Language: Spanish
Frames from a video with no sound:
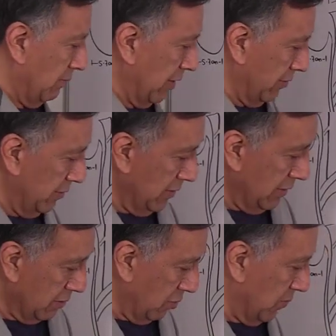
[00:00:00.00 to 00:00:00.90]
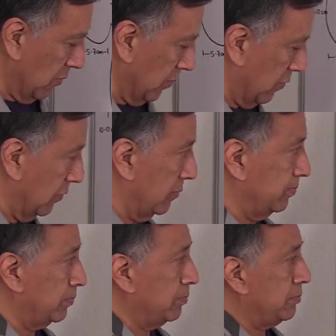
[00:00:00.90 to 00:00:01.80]
Bueno, como
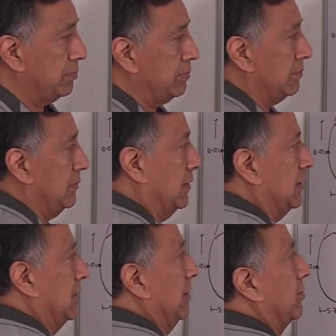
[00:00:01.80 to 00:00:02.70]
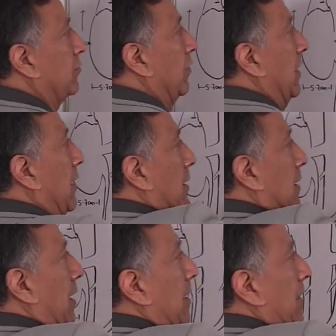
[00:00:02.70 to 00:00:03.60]
se nos fue
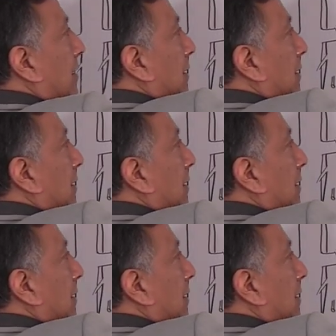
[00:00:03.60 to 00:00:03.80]
la,